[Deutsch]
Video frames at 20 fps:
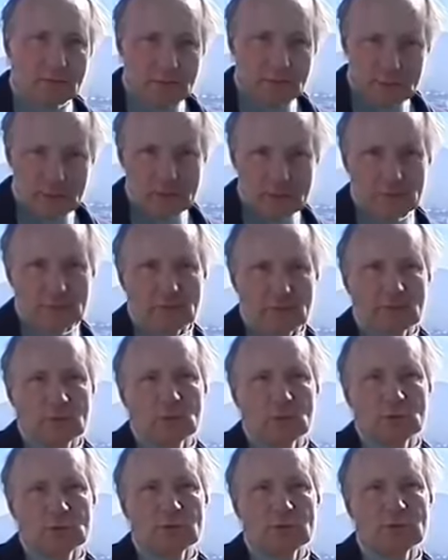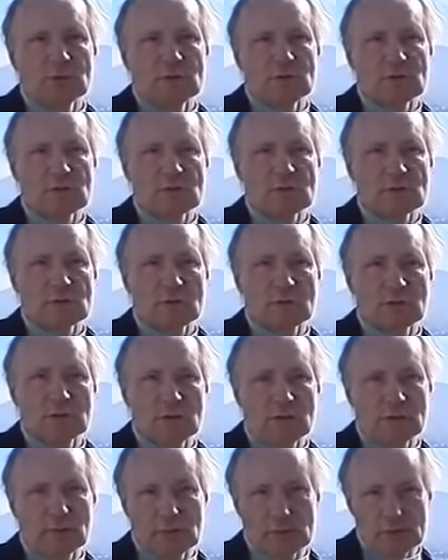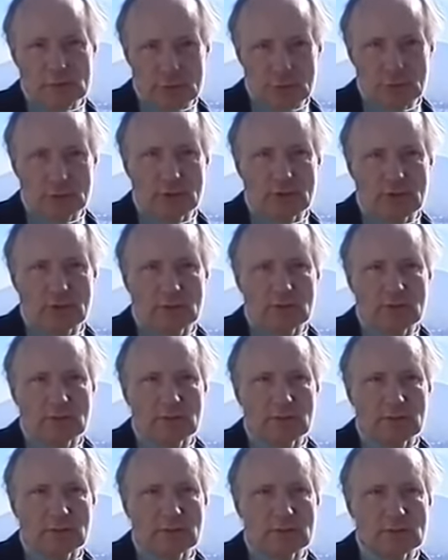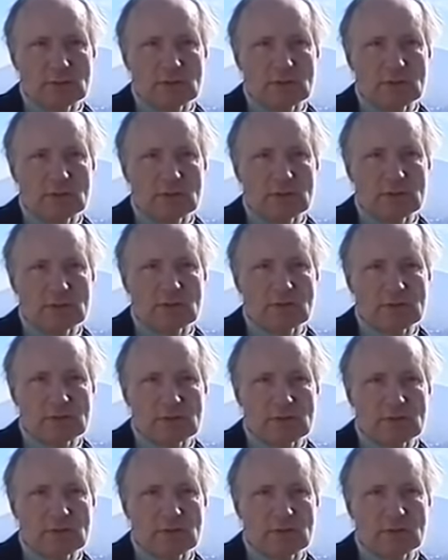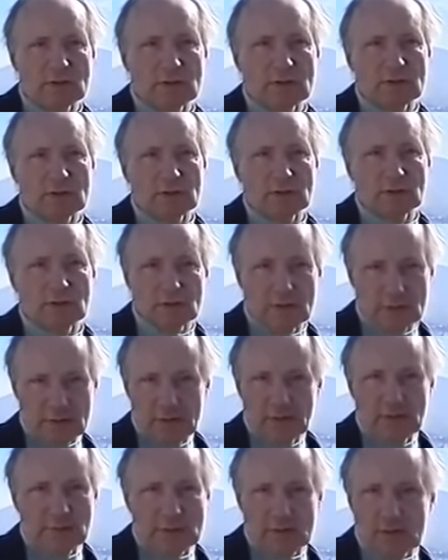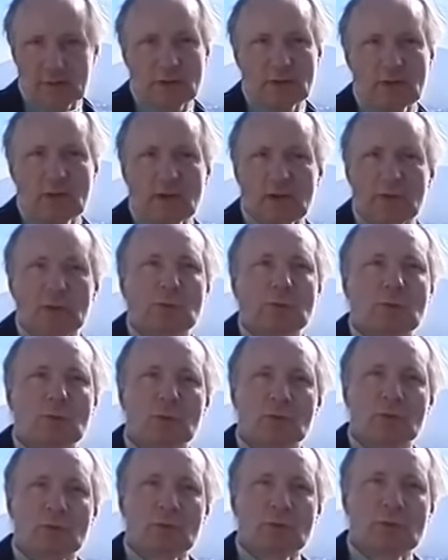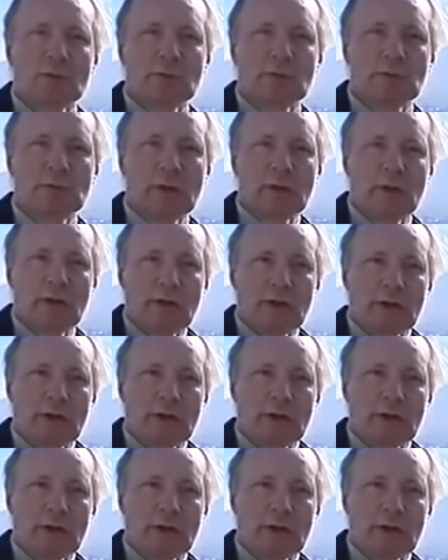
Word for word: Manche vermuten, dass es eine Episode im Leben des 24-jährigen Felipe Giordano Bruno gibt,